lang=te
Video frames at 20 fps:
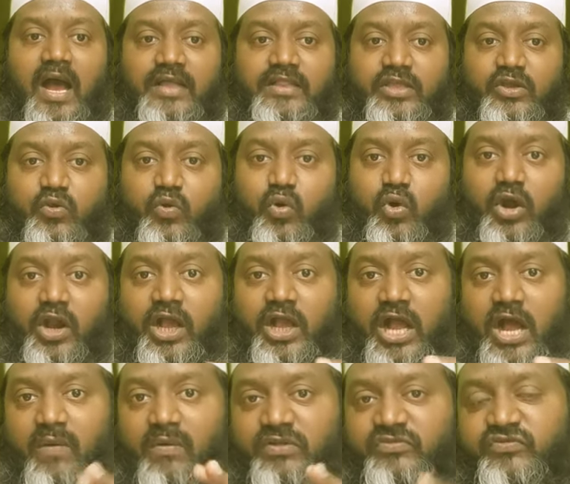అది గోడ
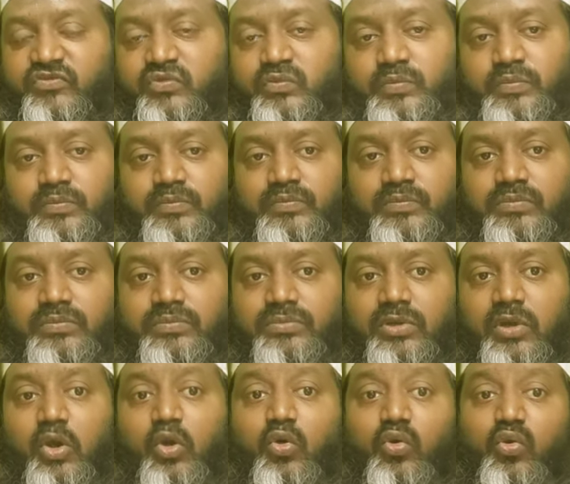కావచ్చు
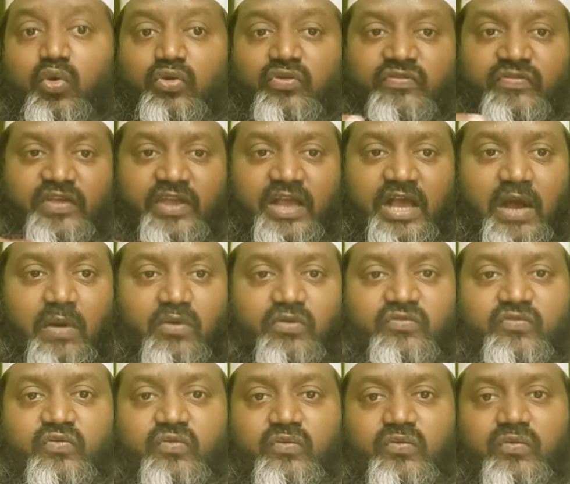కుర్చీ
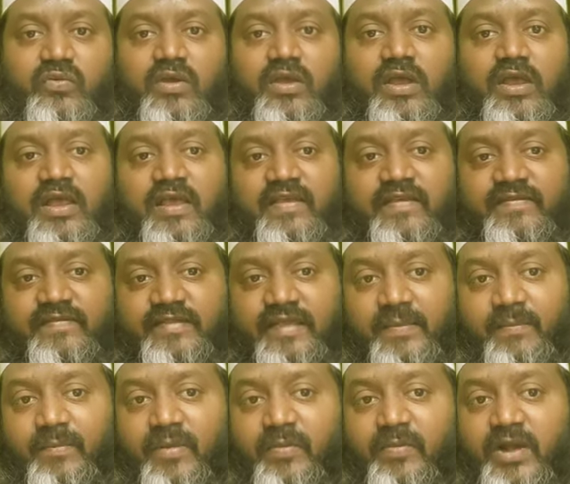కావచ్చు
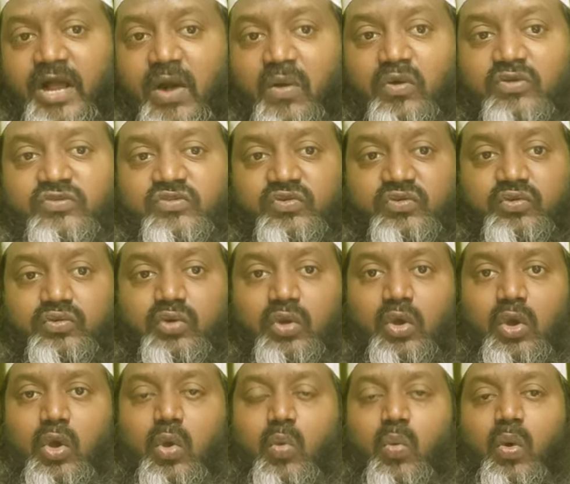స్తంభం కావచ్చు
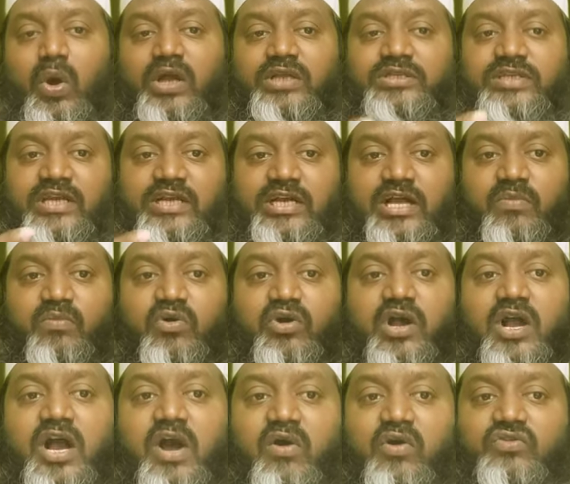ఒక చెక్క
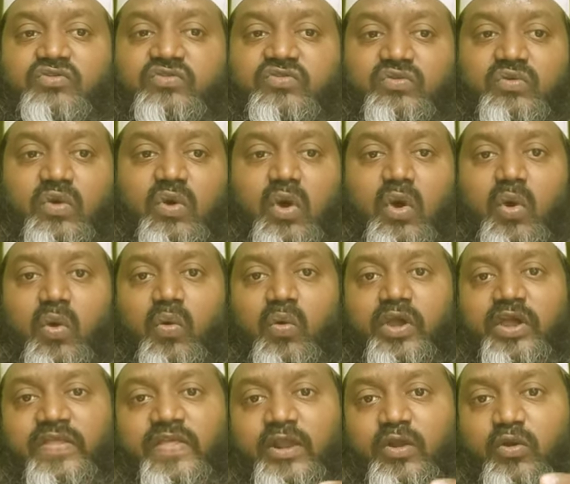ముక్క కావచ్చు
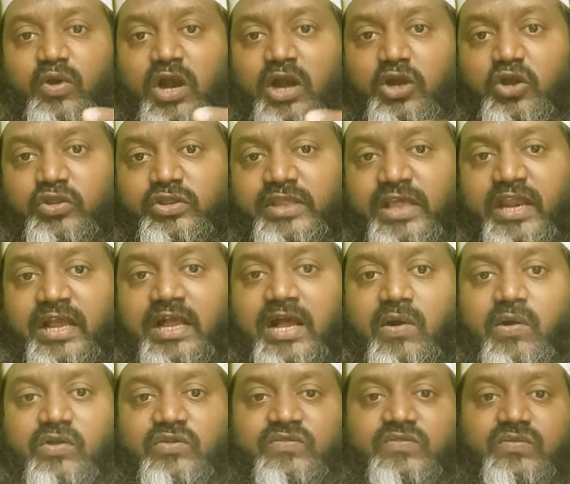ఏదైనా ఒక అడ్డు తెర
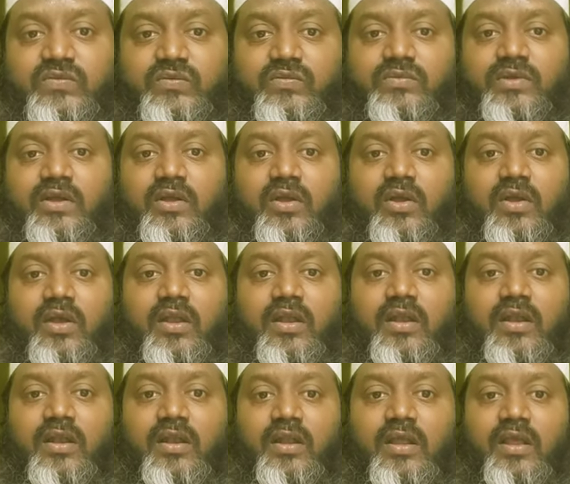కావచ్చు
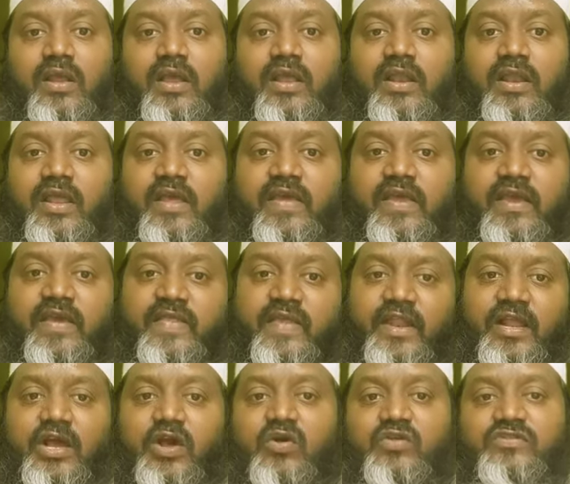లే
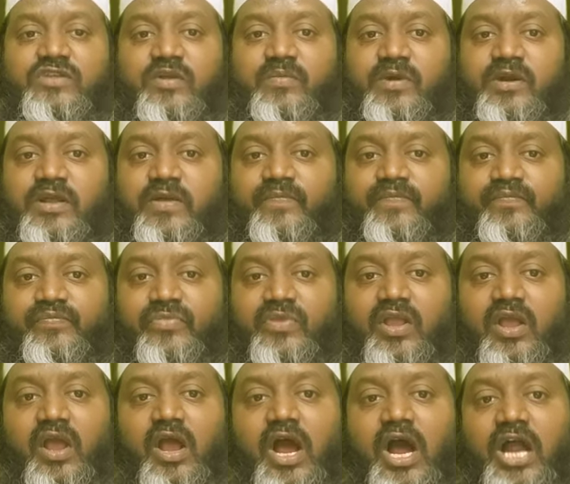ఏదైనా కావచ్చు అనమాట
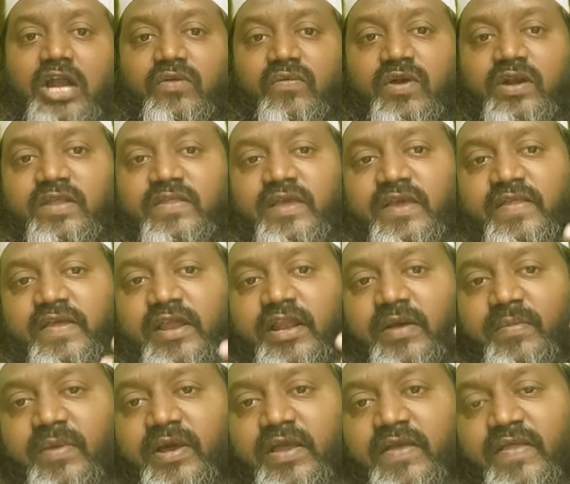అటువంటిది
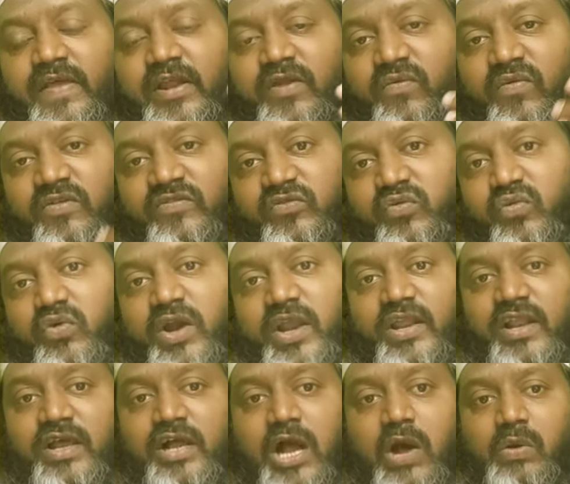ఏదైనా మరి ఏదైనా వస్తువు
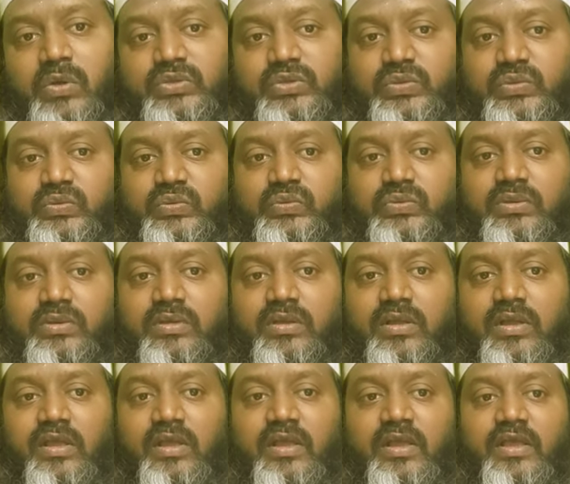అయినా కావచ్చు
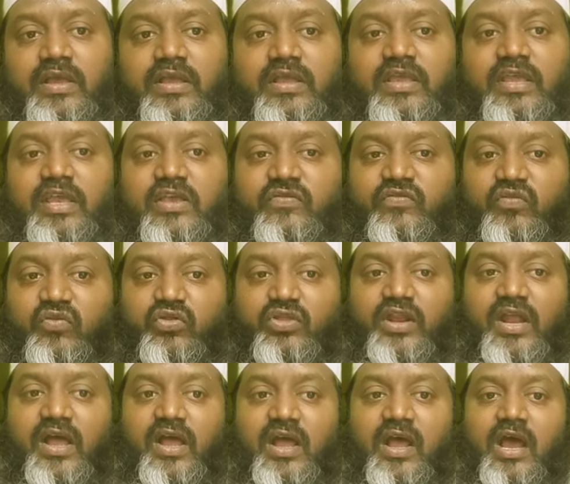ఈ
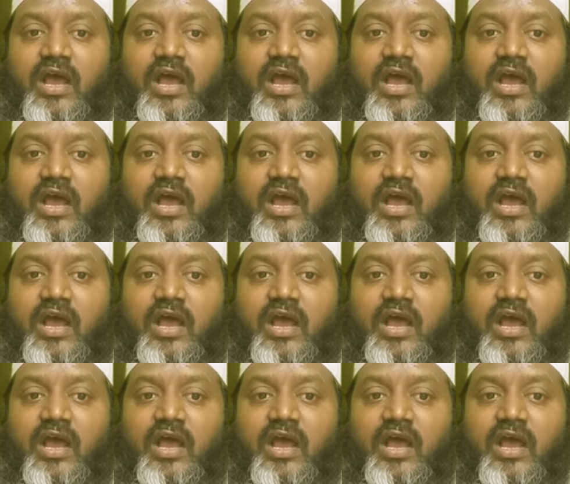సుత్ర